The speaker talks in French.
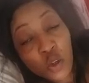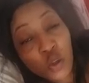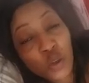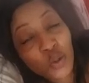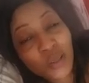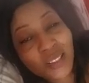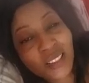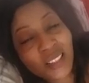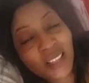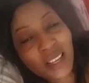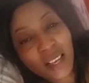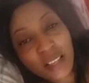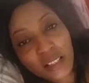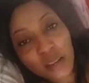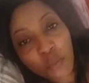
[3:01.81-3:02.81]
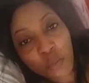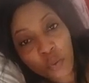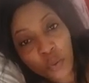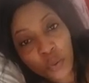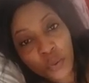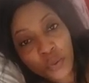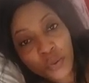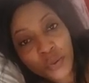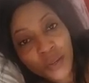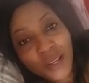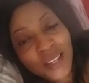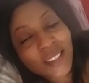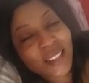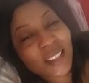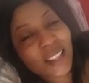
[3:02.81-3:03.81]
Je suis très amoureuse,
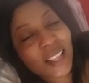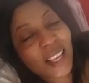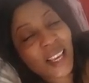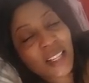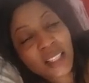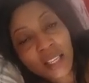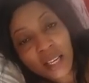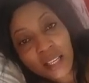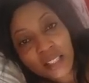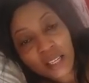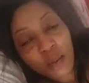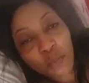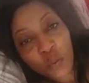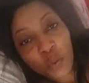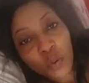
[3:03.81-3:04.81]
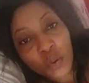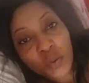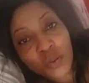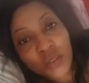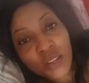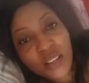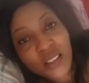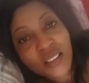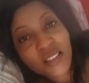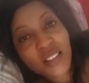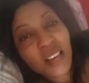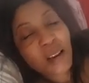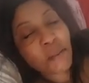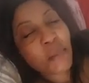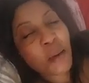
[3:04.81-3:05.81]
très très amoureuse.
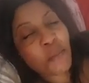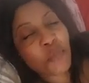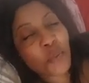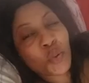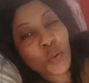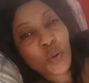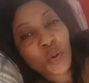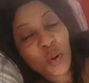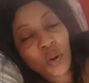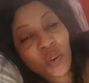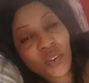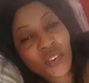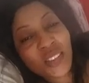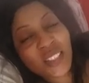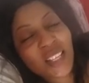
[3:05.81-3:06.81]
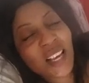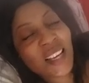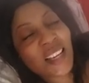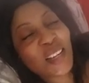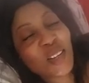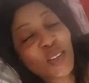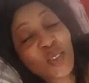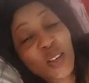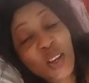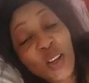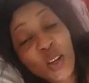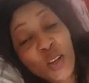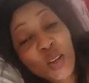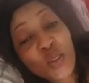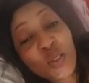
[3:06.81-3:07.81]
Ça n'a même plus de nom.
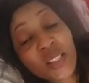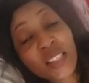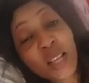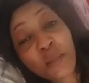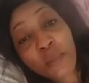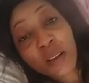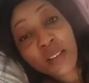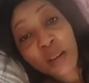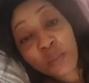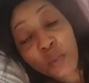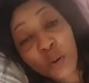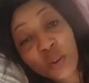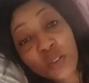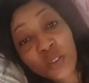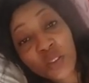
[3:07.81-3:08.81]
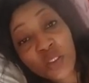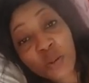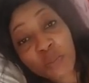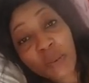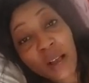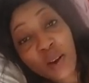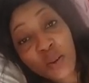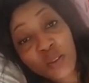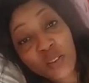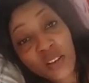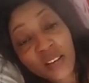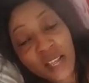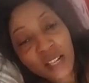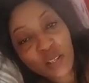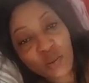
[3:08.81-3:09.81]
je suis tellement amoureuse que je parle
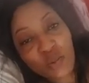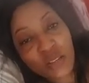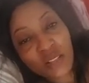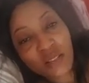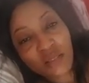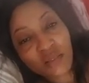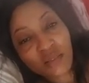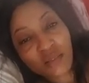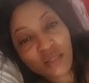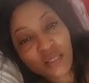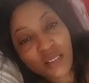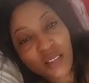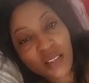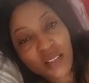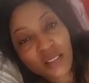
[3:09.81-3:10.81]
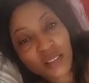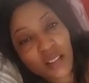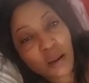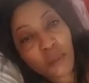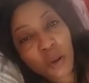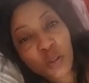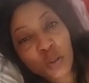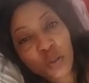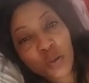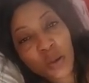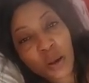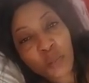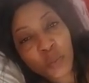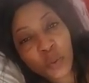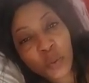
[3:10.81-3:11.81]
seule la nuit. Tellement je suis
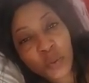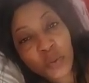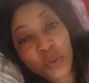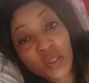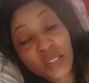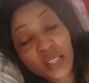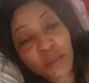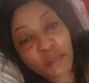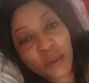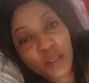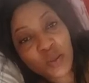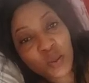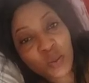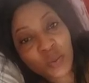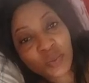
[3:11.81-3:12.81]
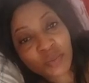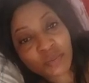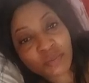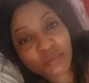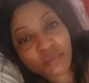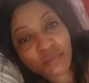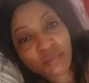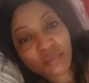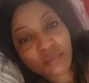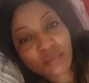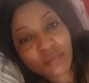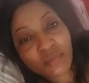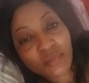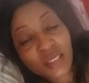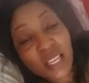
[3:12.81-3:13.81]
amoureuse de cette personne.
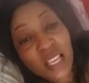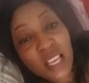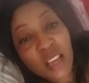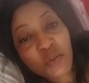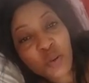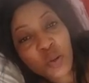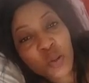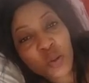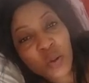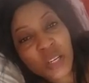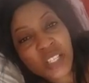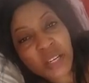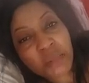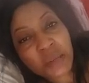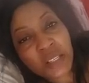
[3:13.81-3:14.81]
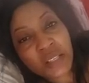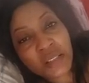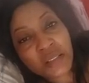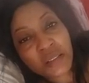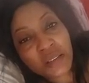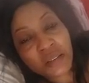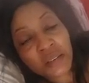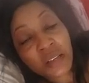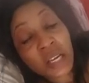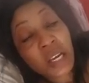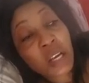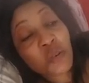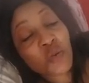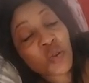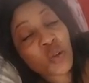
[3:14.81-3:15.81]
Et vous ne saurez jamais qui c'est.
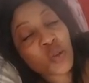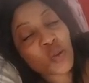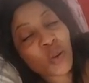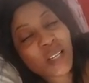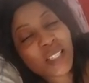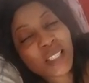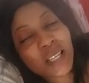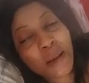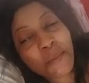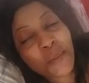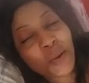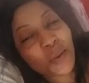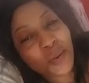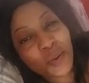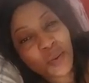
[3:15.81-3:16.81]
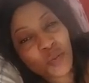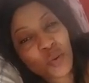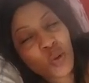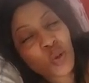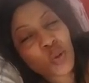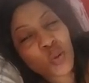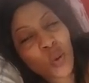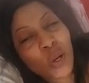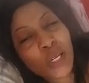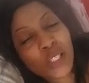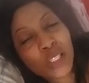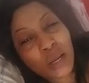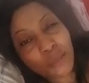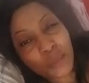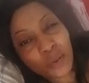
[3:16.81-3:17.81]
Vous ne saurez jamais. Vous ne saurez
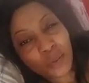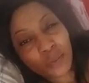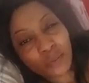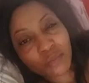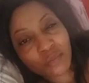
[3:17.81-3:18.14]
jamais.